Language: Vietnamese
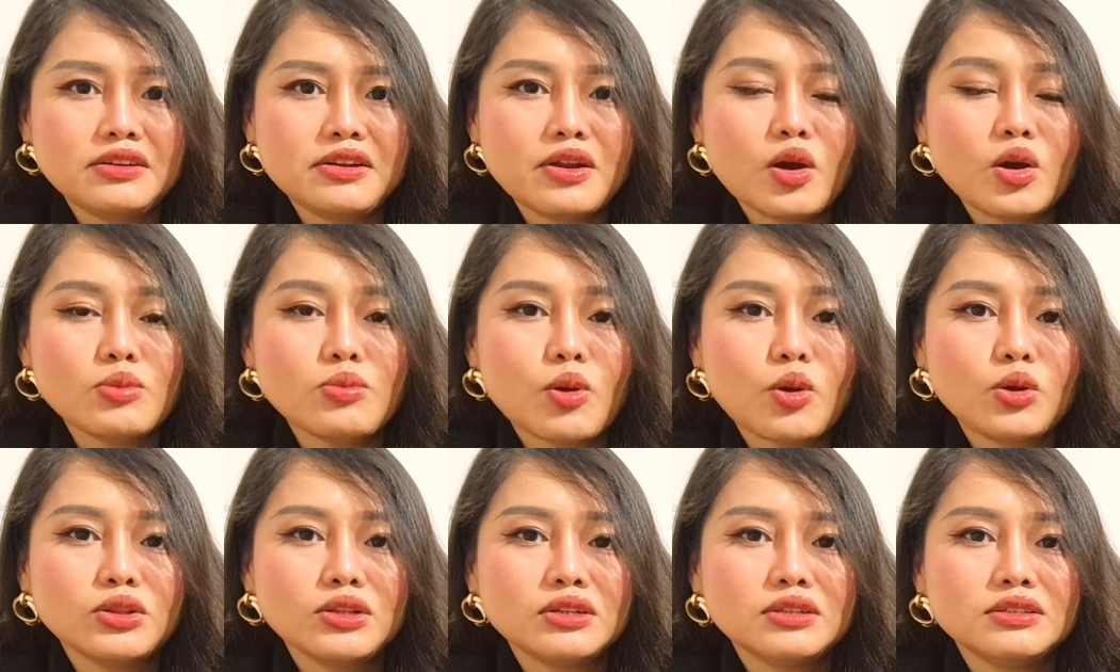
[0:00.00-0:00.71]
đòi
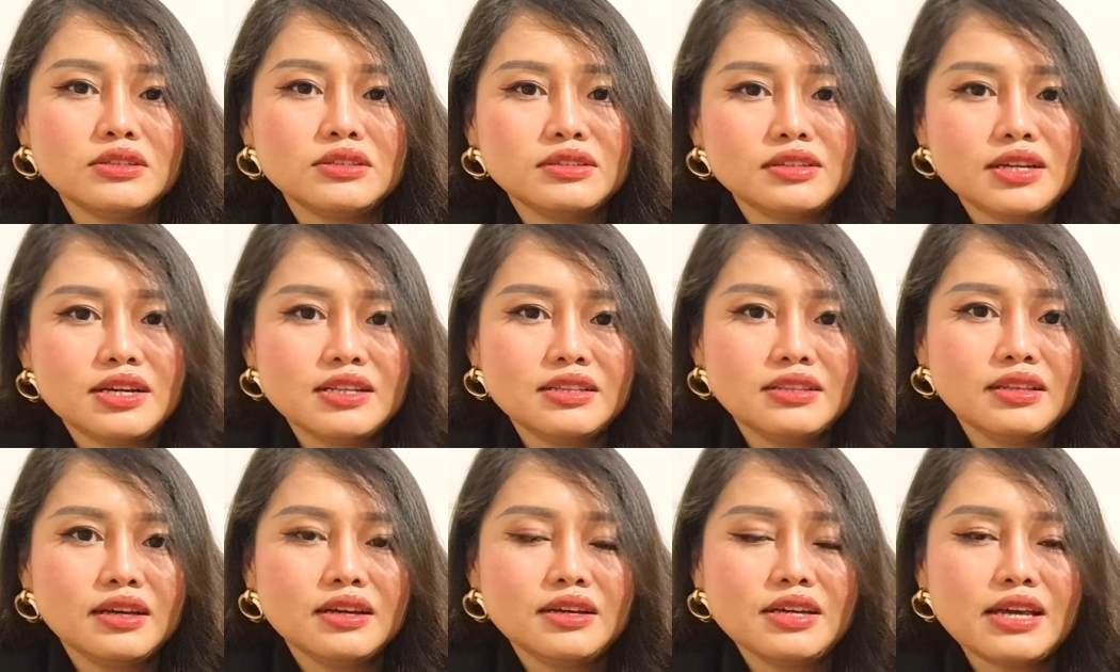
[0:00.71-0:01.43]
bồi thường
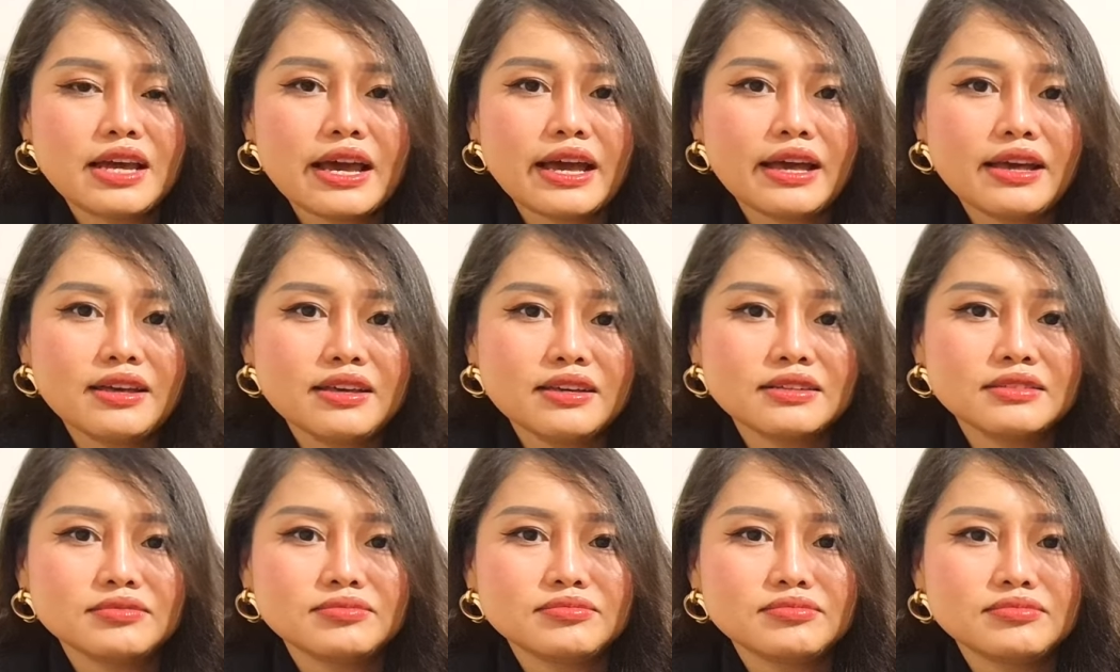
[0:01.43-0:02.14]
lên tới
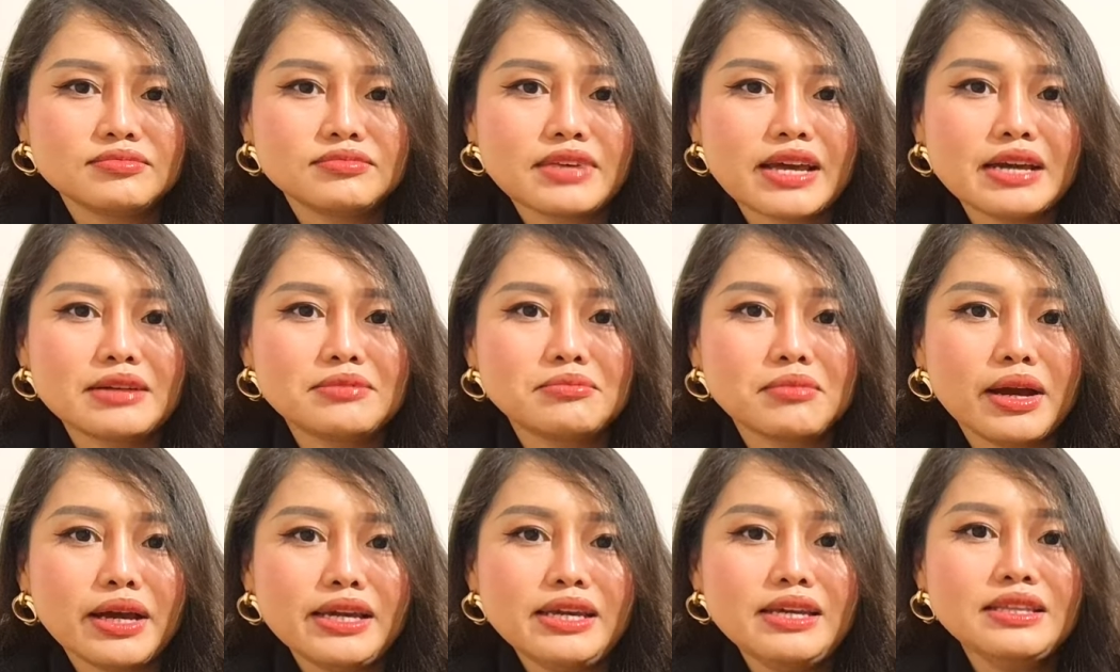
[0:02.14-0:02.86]
hả hàng
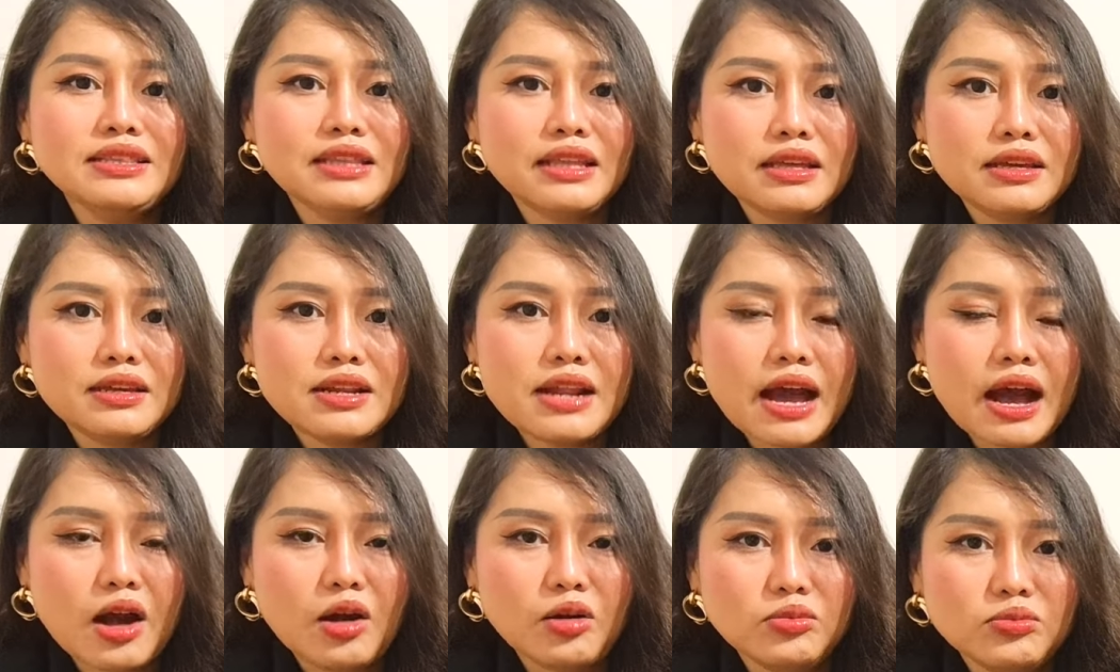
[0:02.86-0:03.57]
mấy tỷ
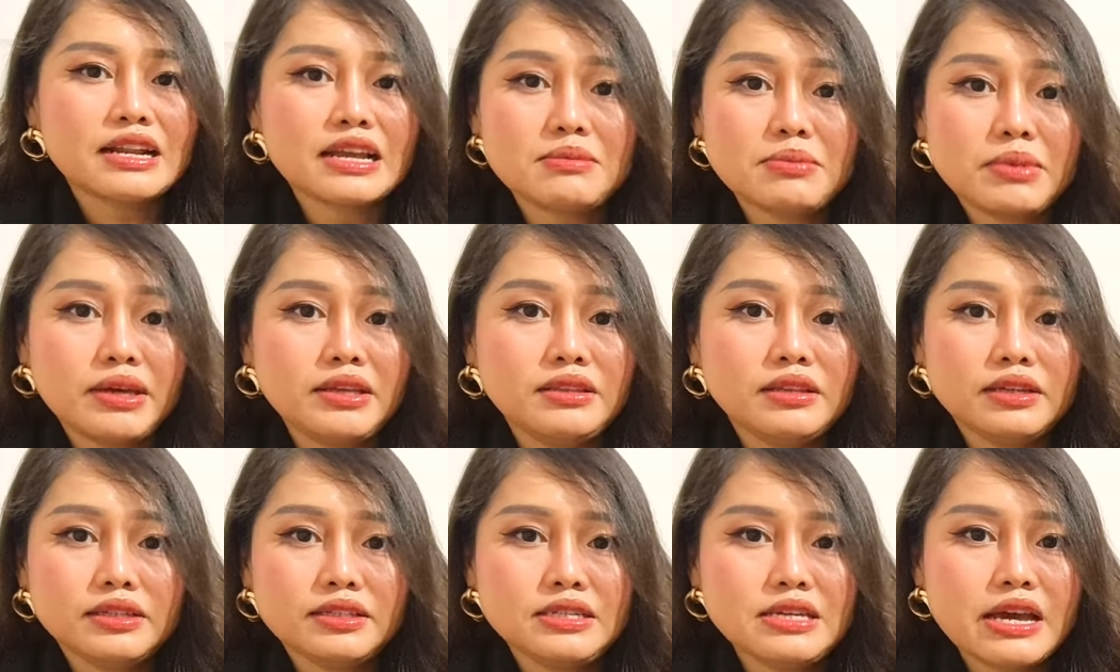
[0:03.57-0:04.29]
đồng mấy mấy
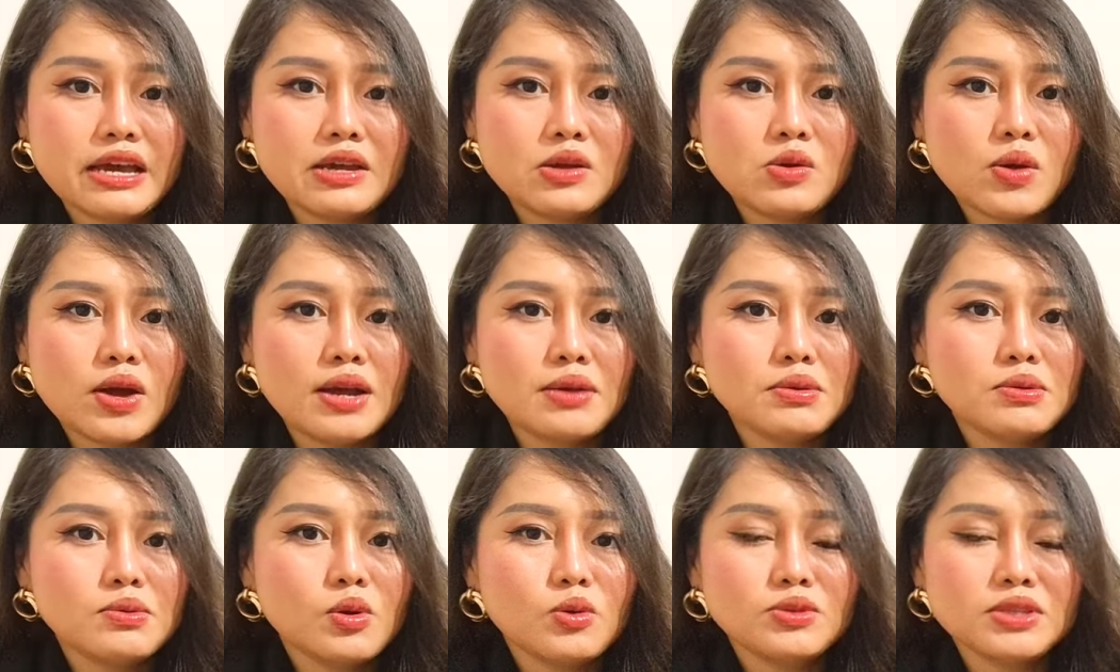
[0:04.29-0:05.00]
tỷ dễ quá
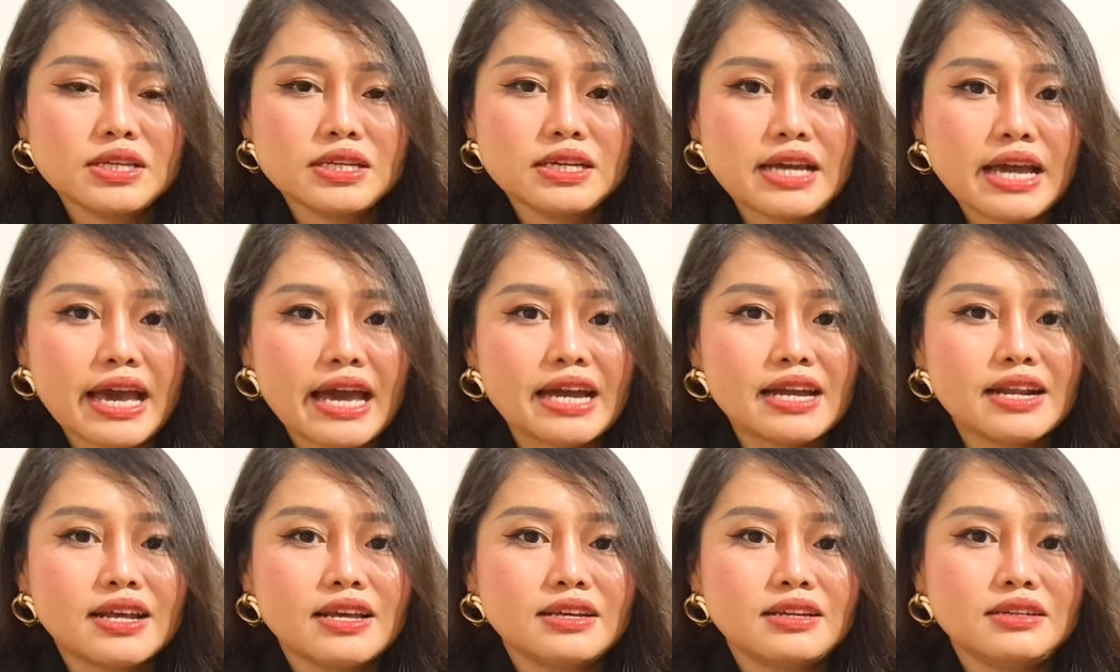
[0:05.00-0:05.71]
mà mốt thiên
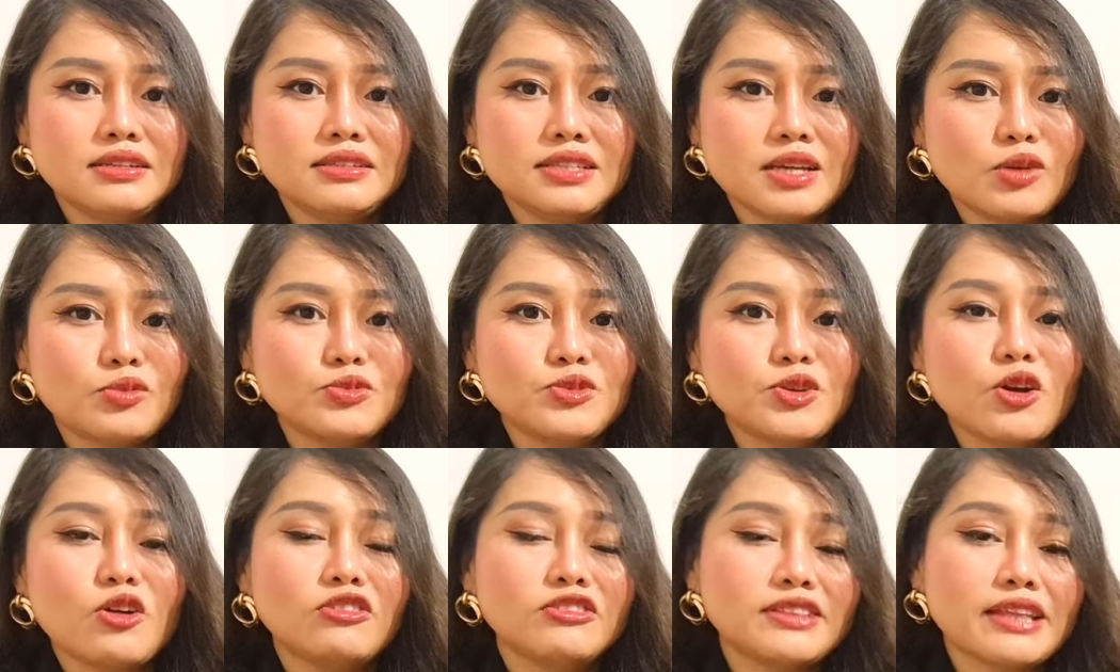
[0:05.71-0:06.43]
hạ này cứ chọc
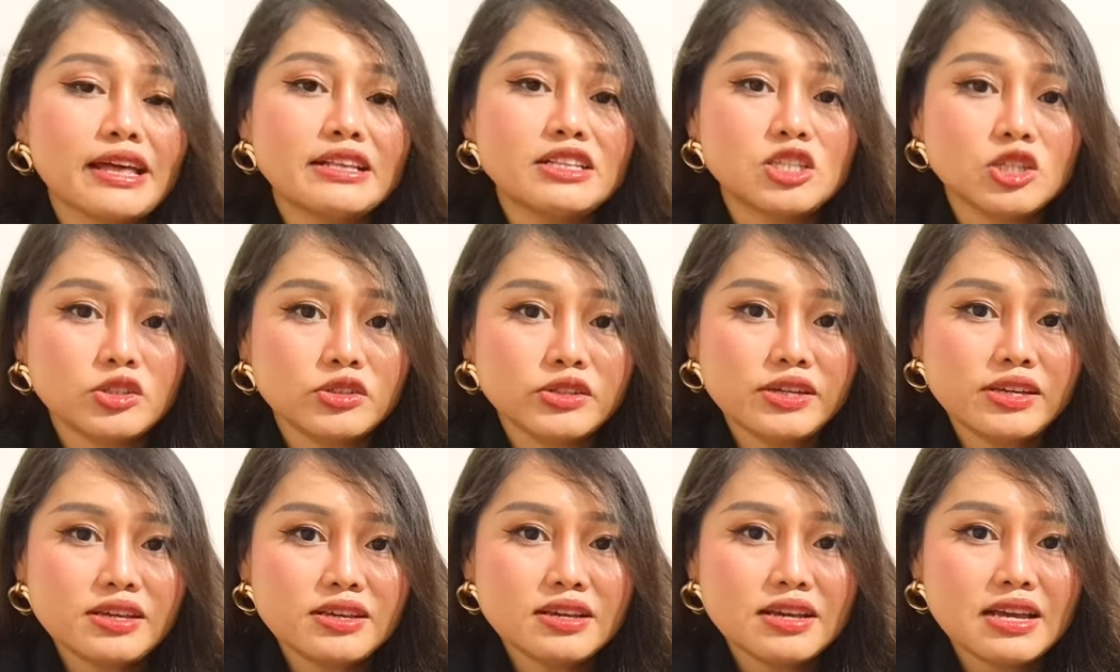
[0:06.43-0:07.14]
cho người ta
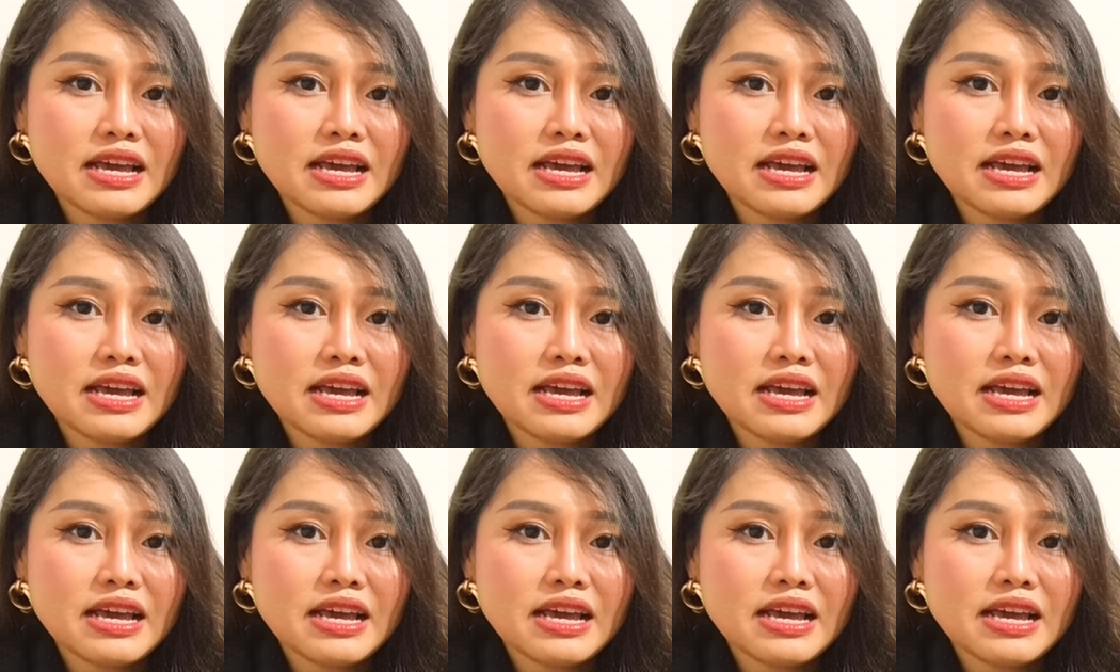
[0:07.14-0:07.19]
chửi